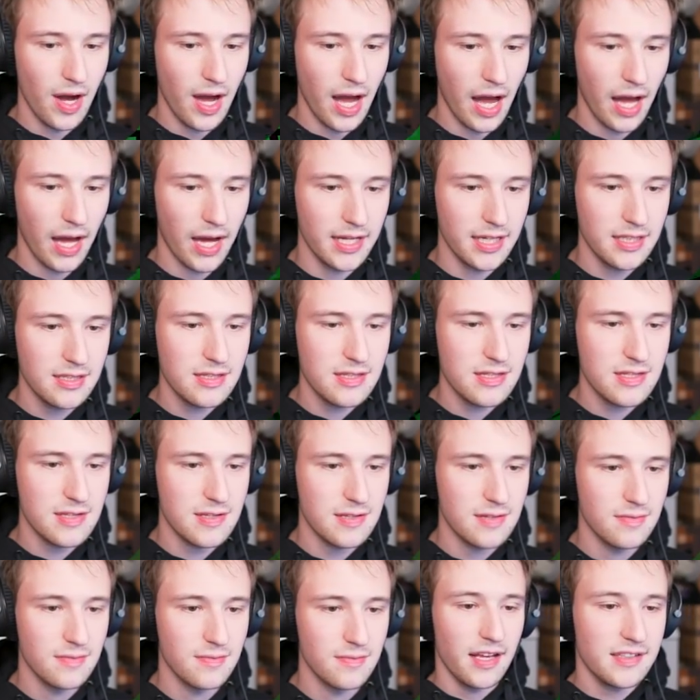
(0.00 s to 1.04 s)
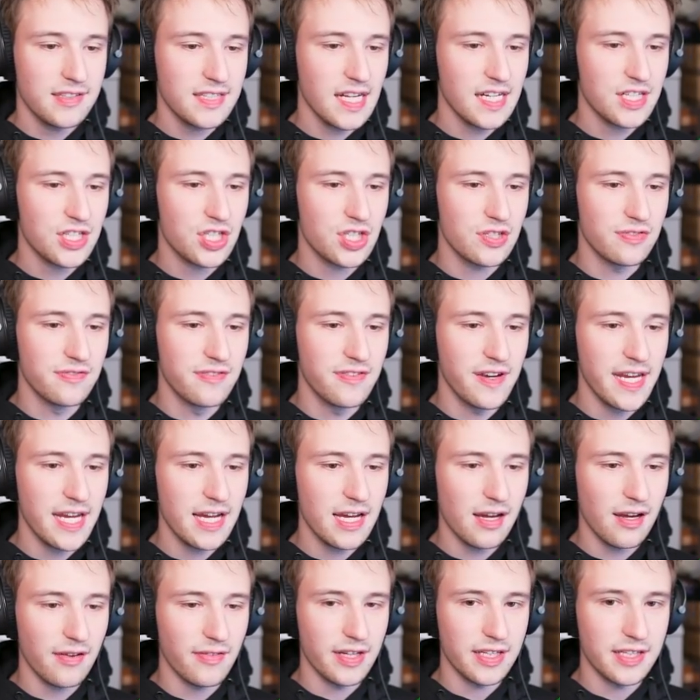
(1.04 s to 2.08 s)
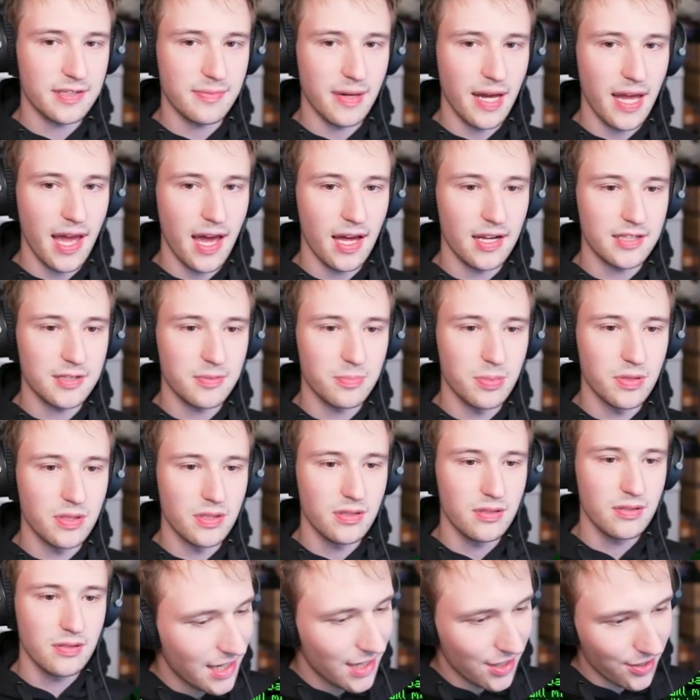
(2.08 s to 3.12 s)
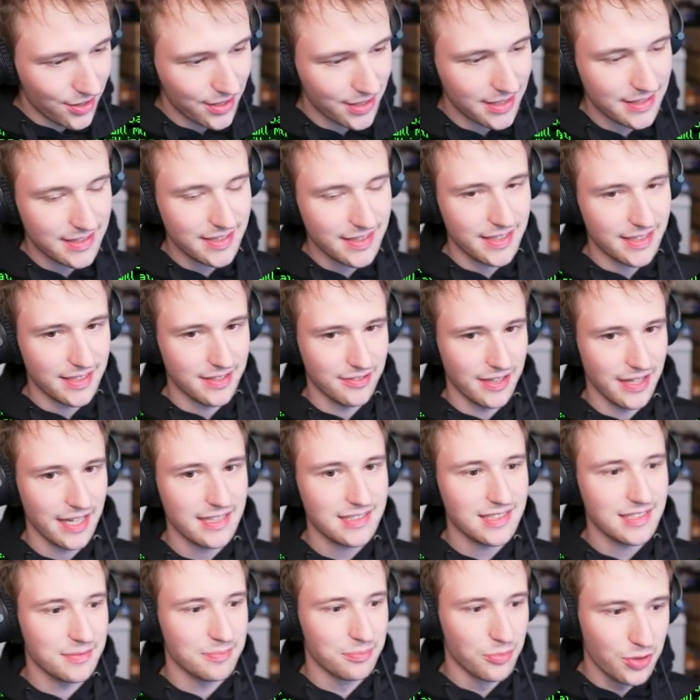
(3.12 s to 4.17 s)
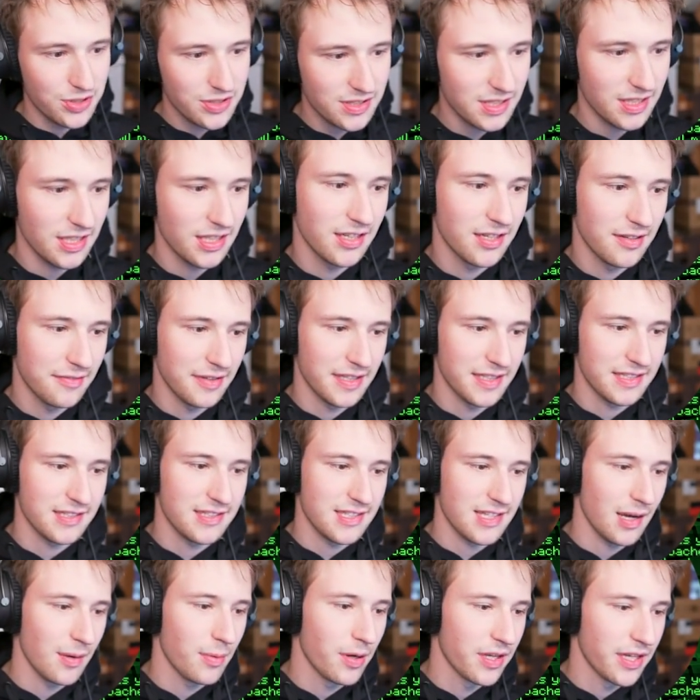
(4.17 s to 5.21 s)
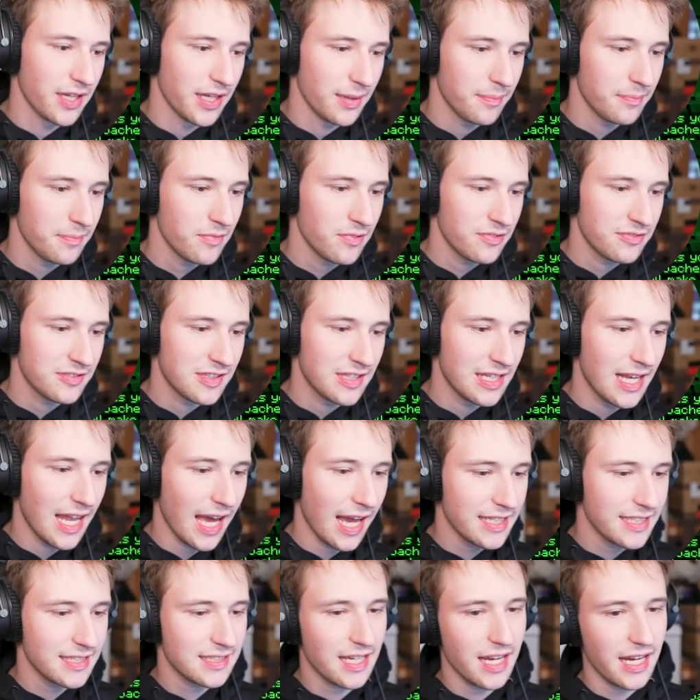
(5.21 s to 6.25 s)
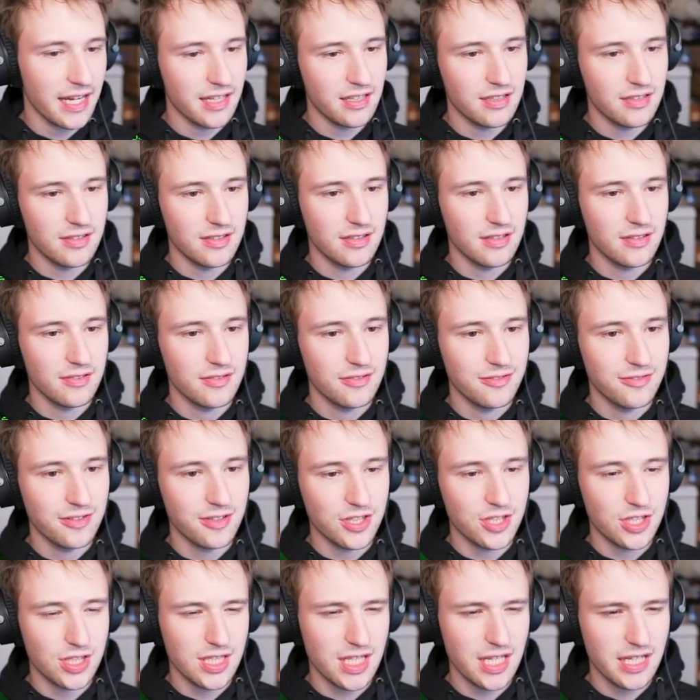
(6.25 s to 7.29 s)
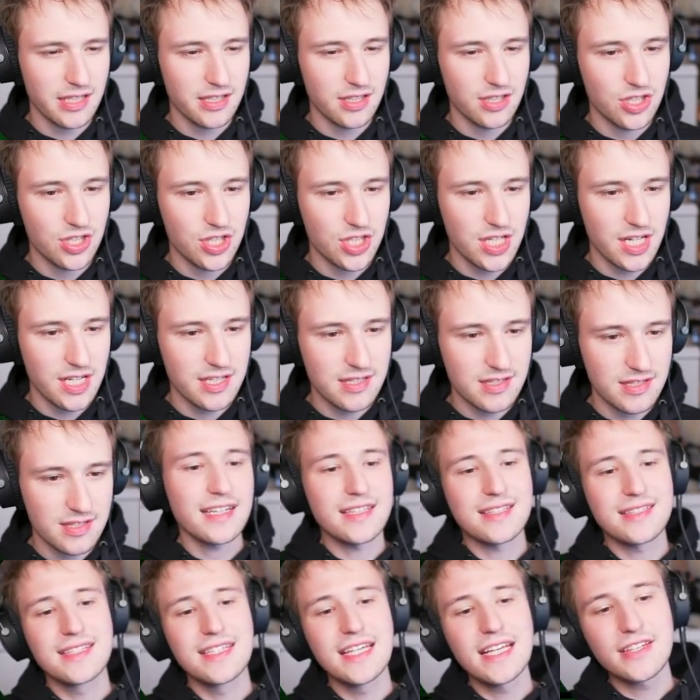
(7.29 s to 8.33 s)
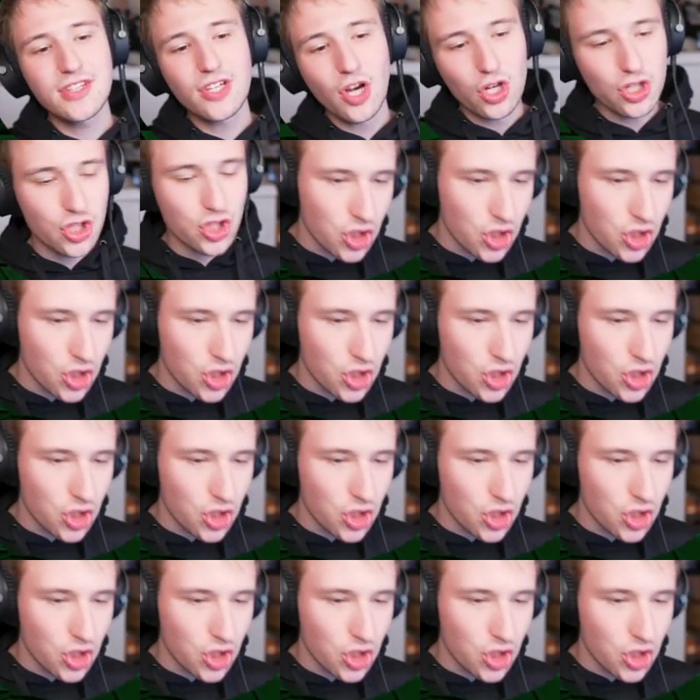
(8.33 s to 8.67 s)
eins. Ist halt schwer, wenn ich mal ehrlich bin. Leute, ich weiß, ich musste den Hinweis jetzt aber nehmen. Vielleicht eine versteckte Chest. Das sieht doch